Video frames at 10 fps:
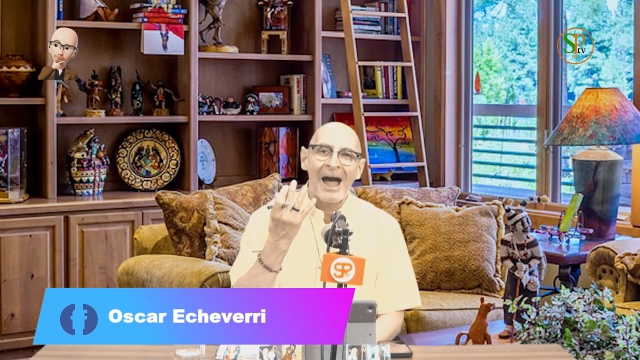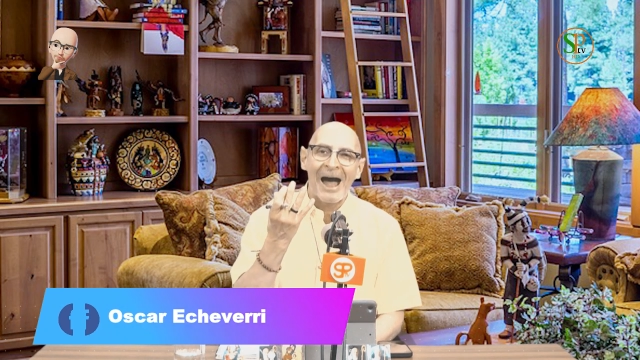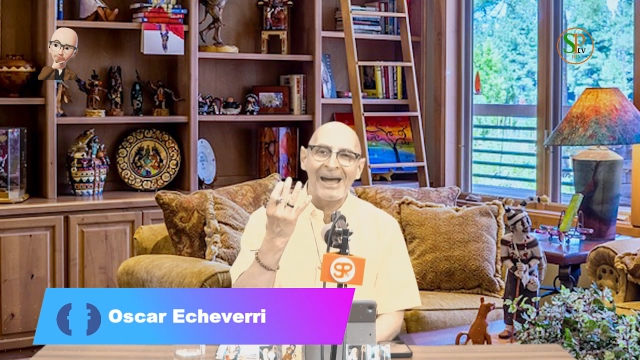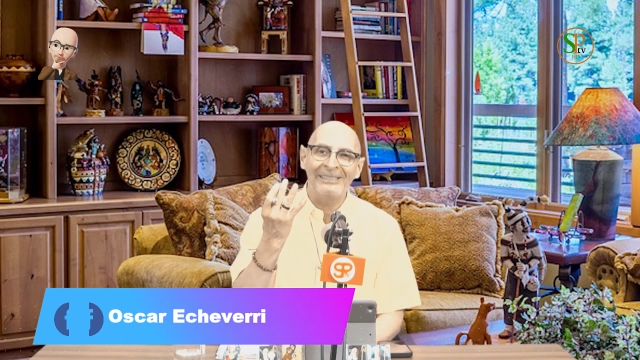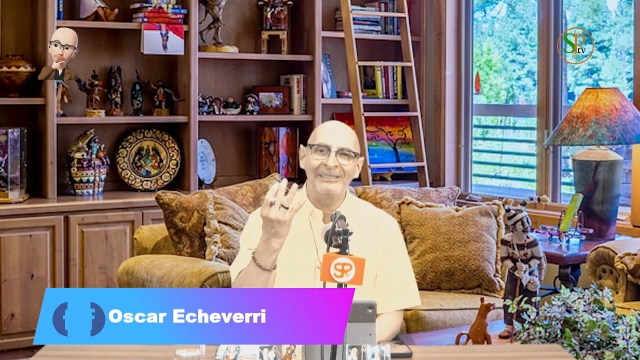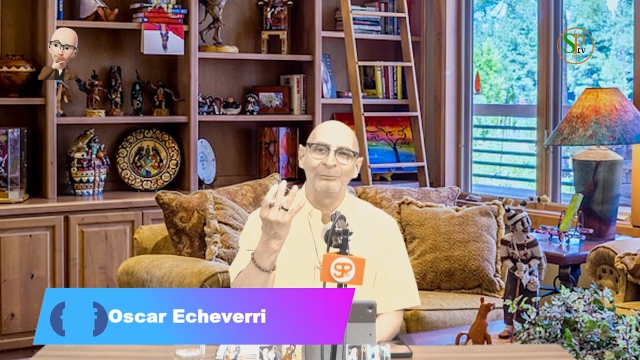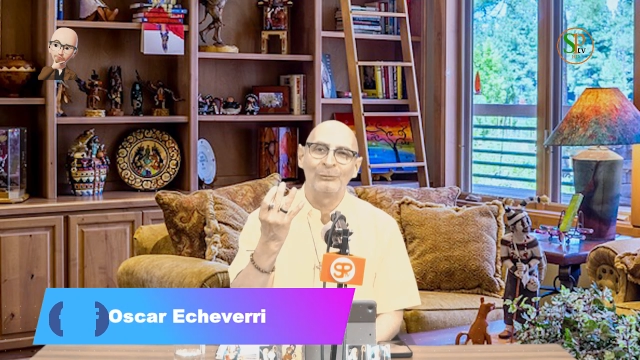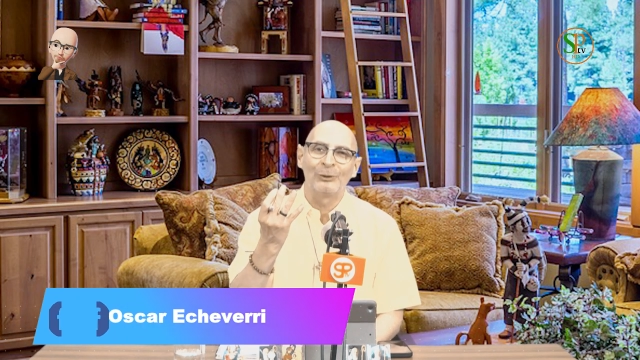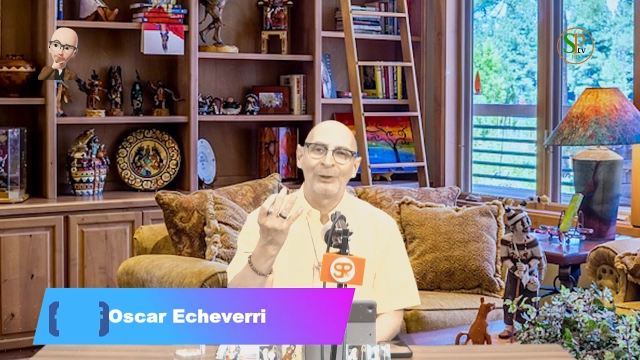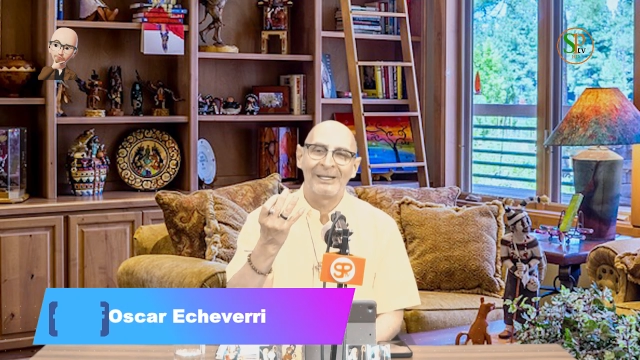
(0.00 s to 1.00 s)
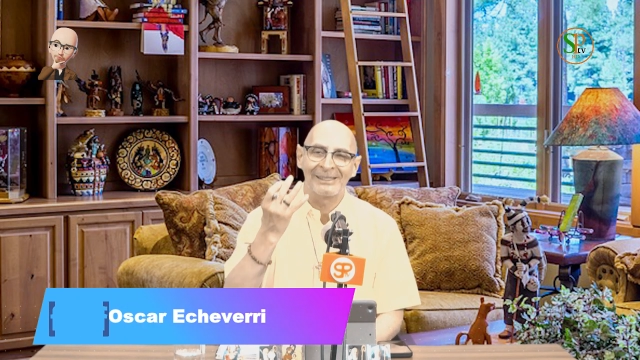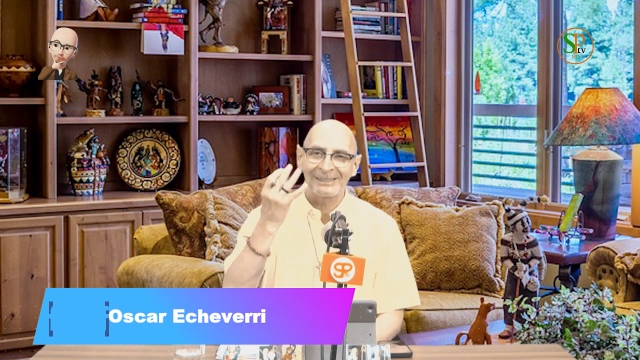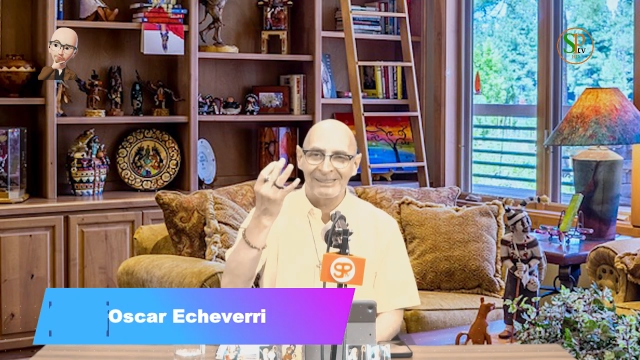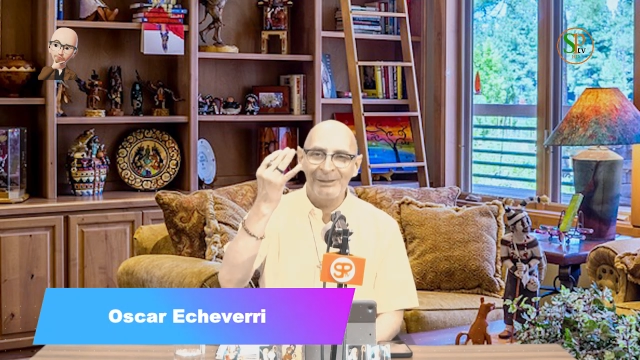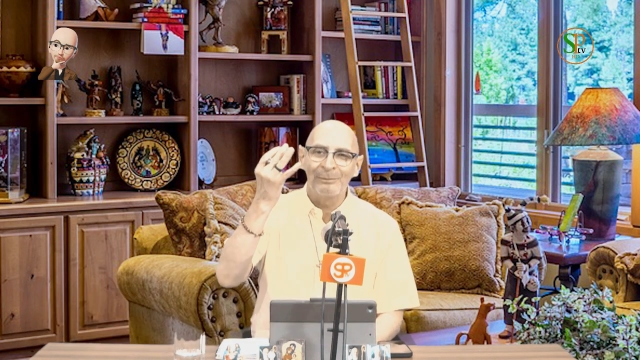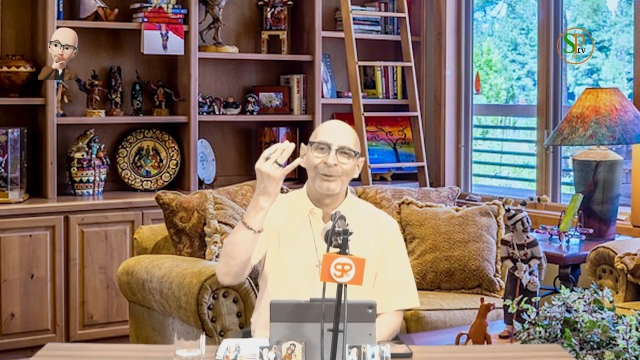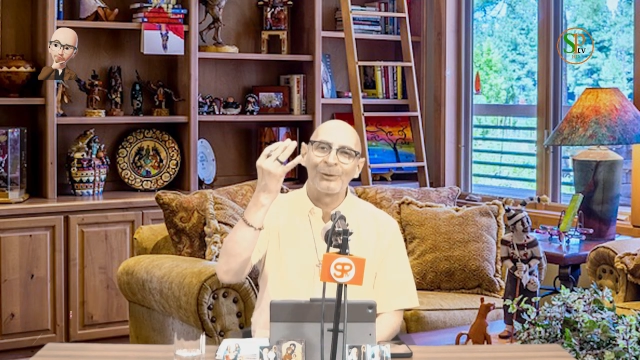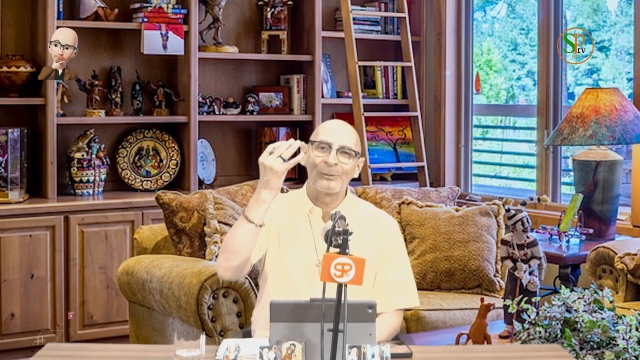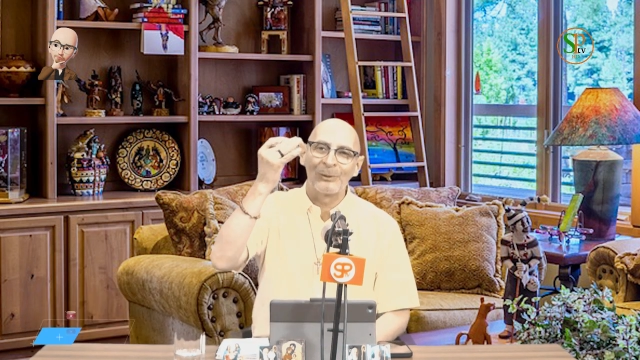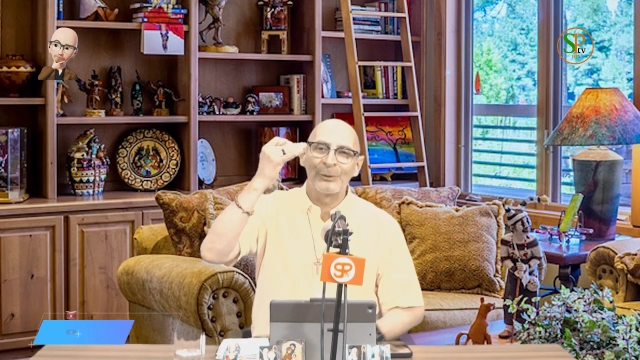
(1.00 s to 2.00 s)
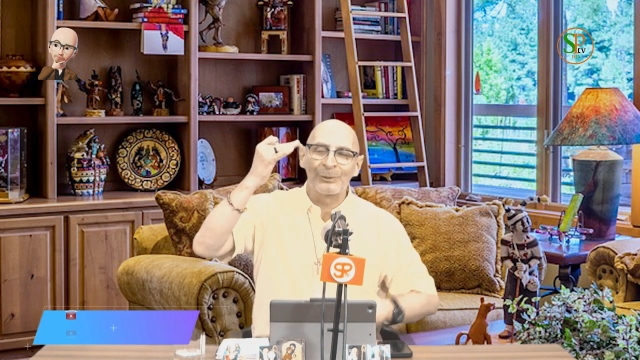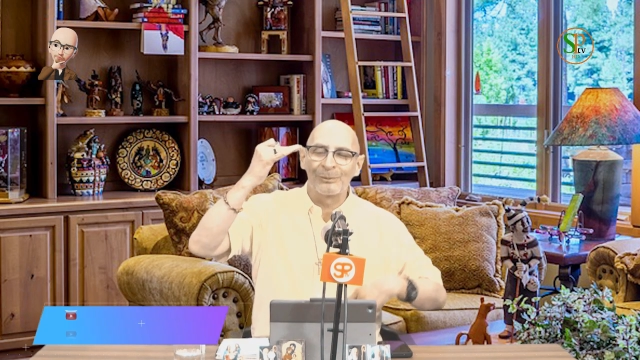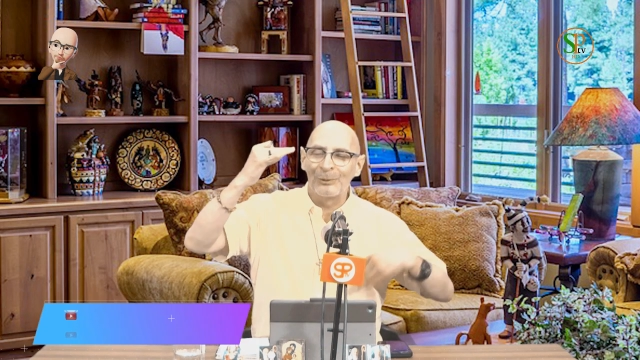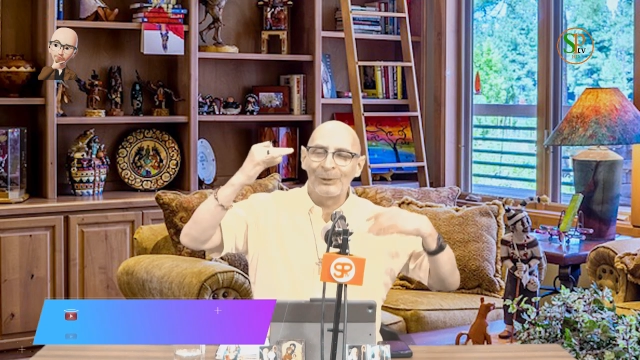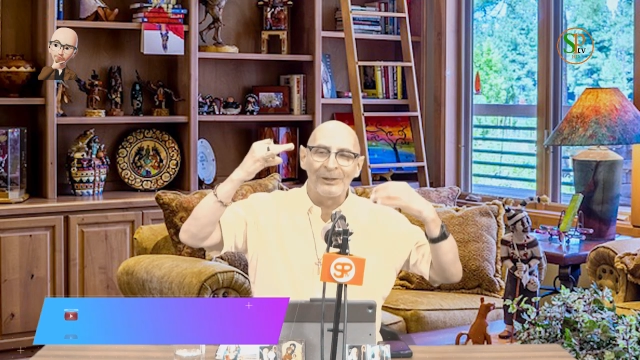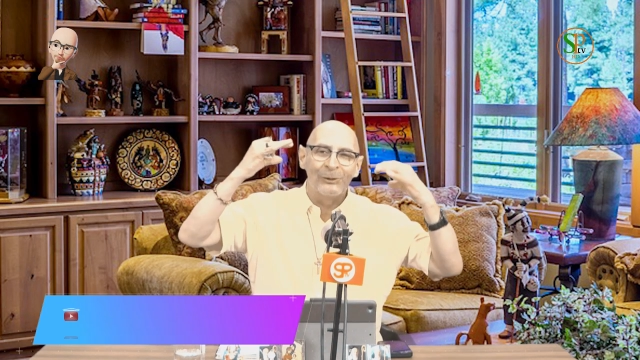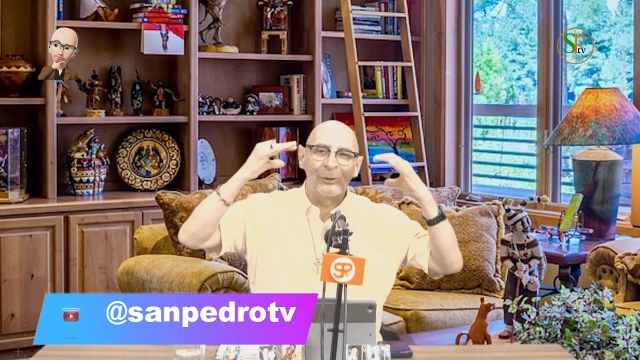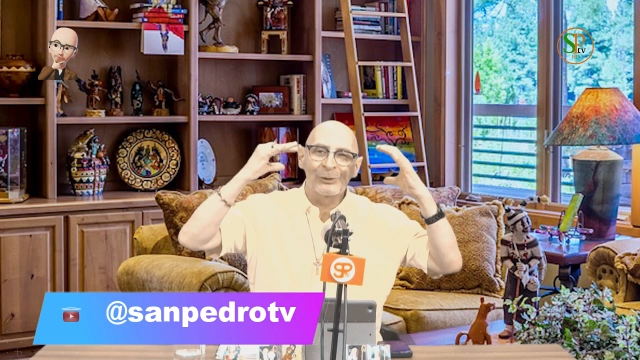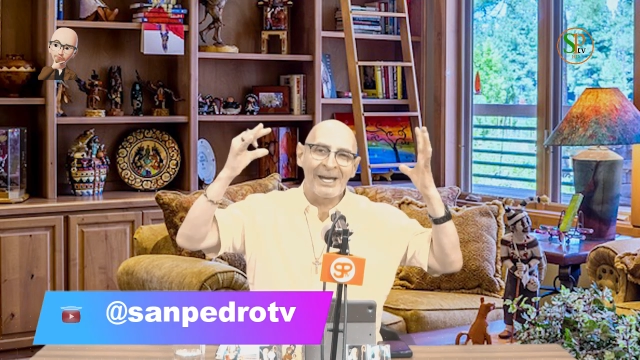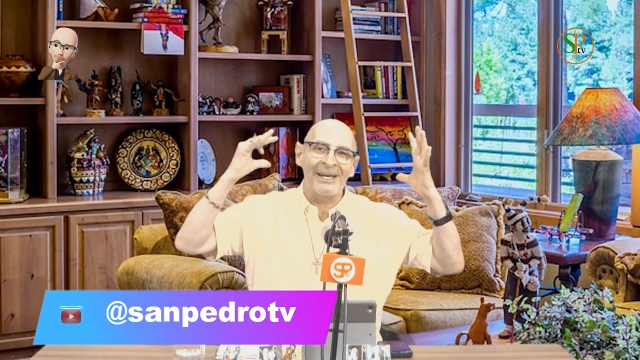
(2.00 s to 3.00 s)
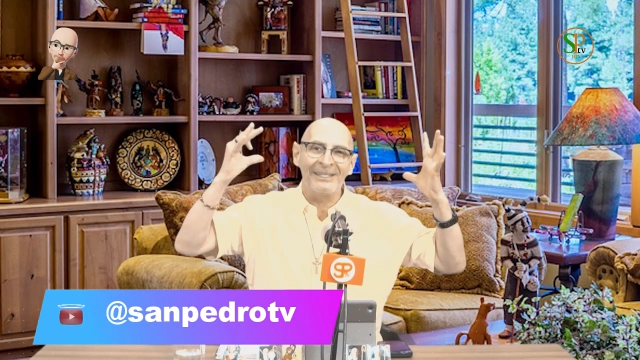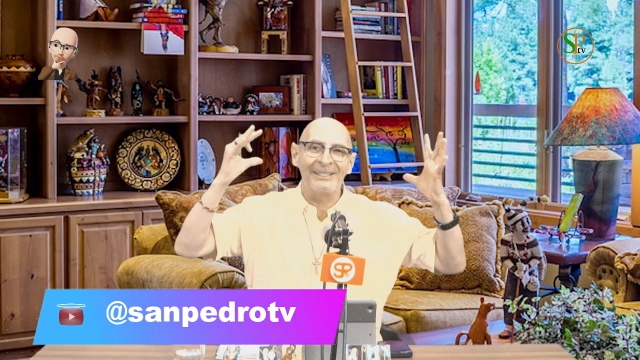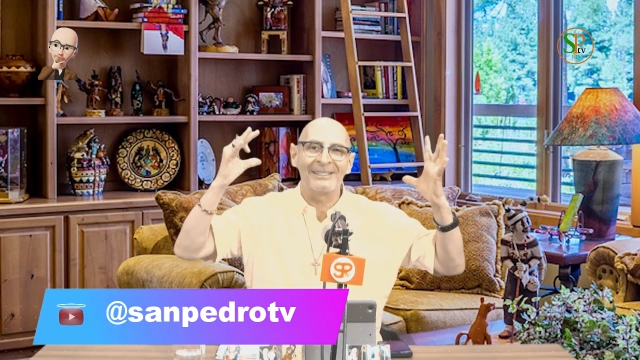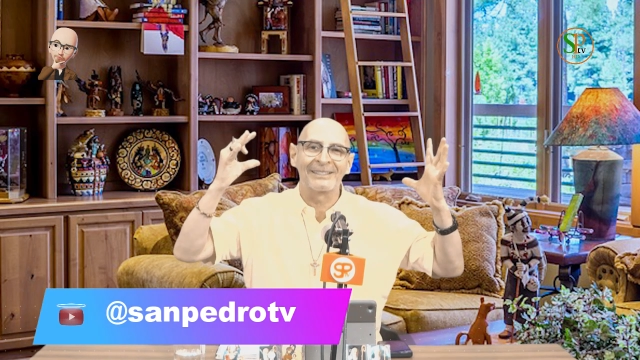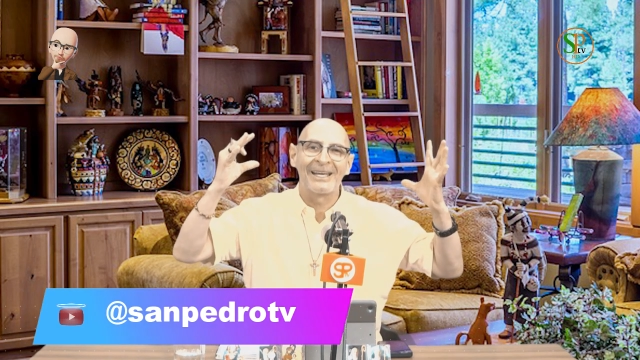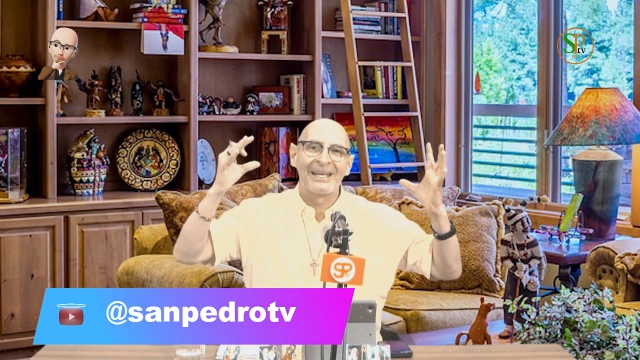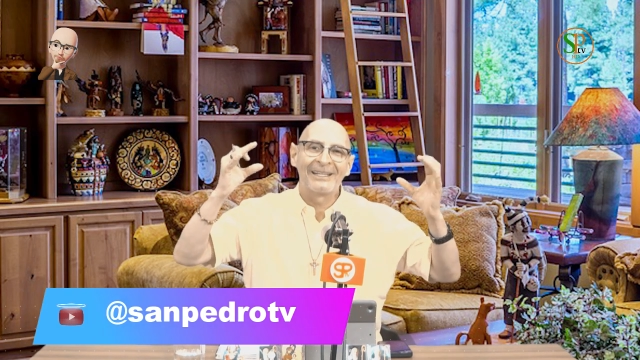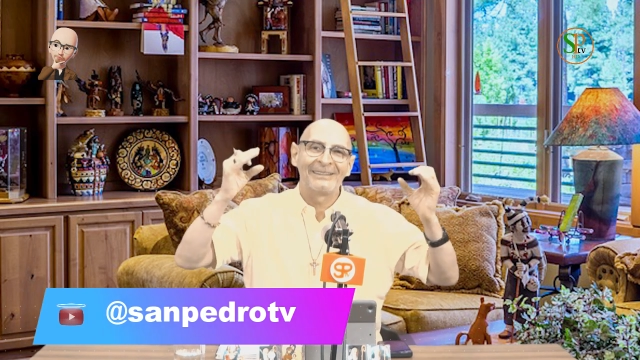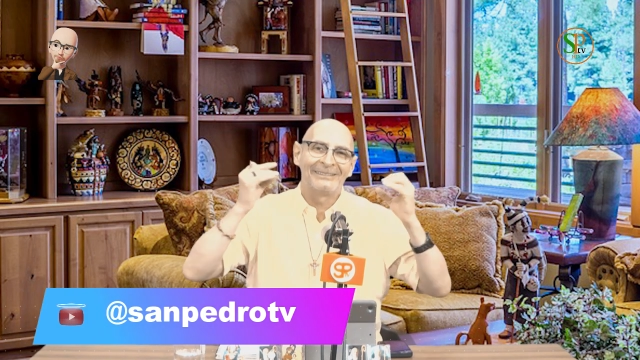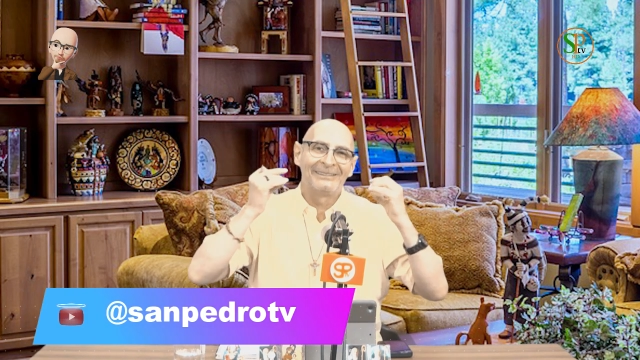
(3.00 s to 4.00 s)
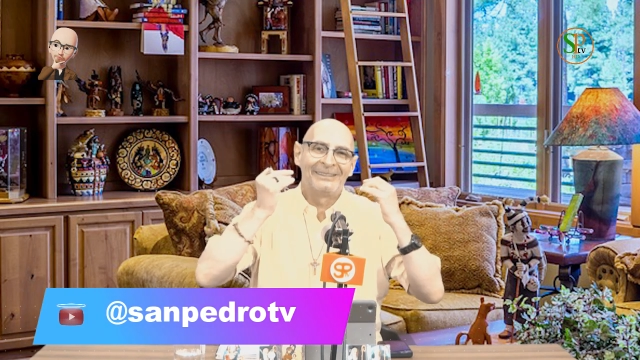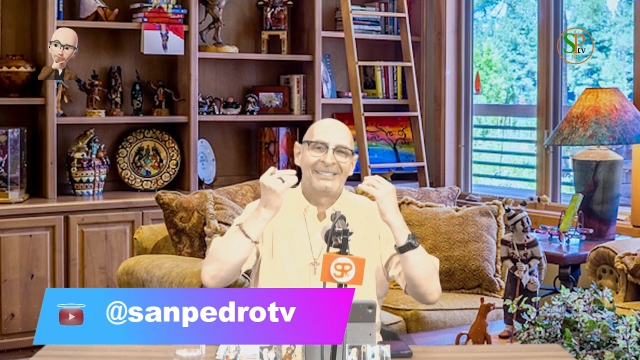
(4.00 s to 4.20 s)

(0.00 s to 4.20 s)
un ánimo así por, por, por los aires